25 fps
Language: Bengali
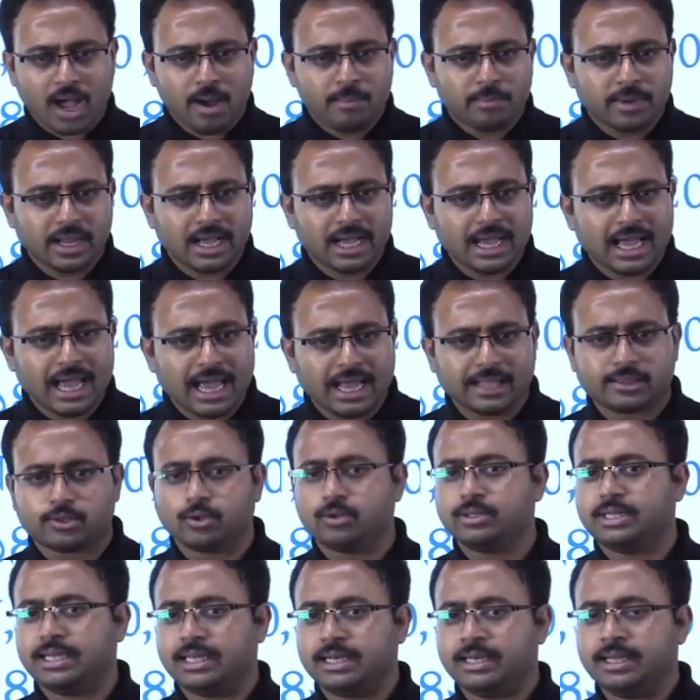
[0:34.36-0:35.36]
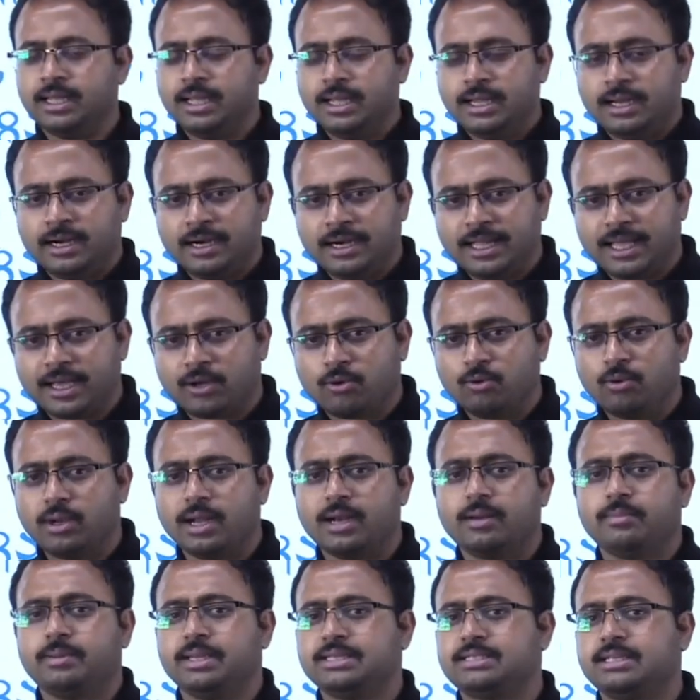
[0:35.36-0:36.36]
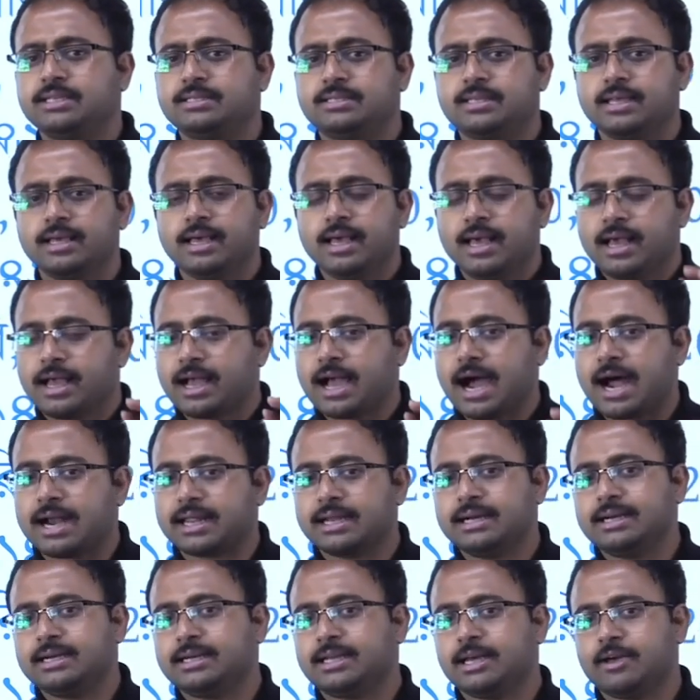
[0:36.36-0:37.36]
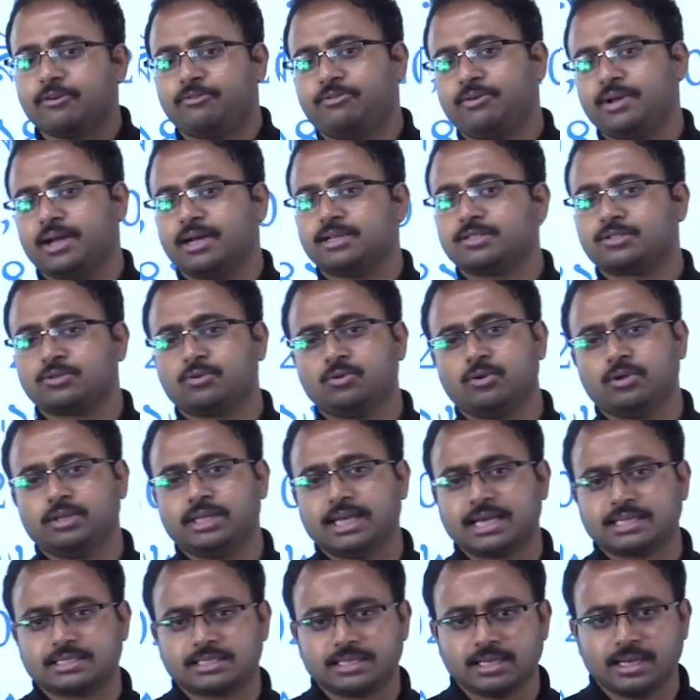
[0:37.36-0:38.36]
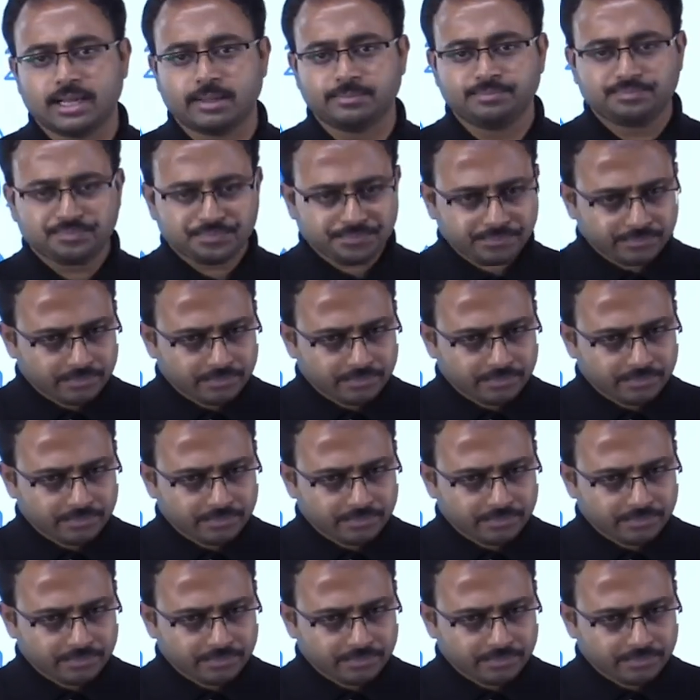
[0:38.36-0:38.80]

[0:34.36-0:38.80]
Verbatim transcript: আমরা এতদিন রেগুলার বেসিসে কারেন্ট অ্যাফেয়ার্সগুলো দেখছিলাম